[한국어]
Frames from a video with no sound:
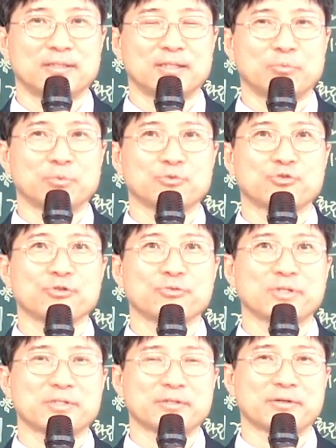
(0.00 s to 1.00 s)
대부분
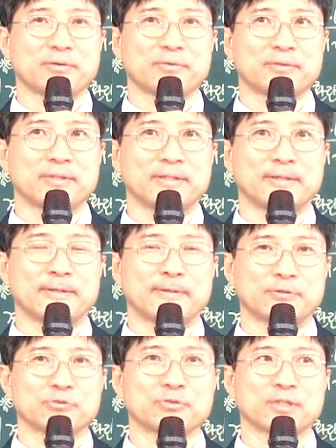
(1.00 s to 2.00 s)
수용했어요. 예,
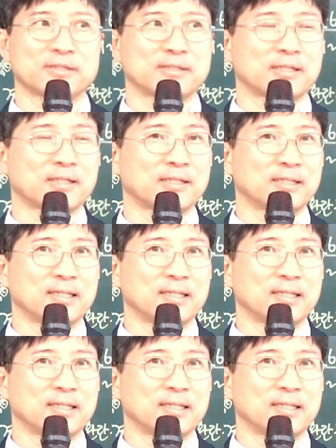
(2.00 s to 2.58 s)
수용했는데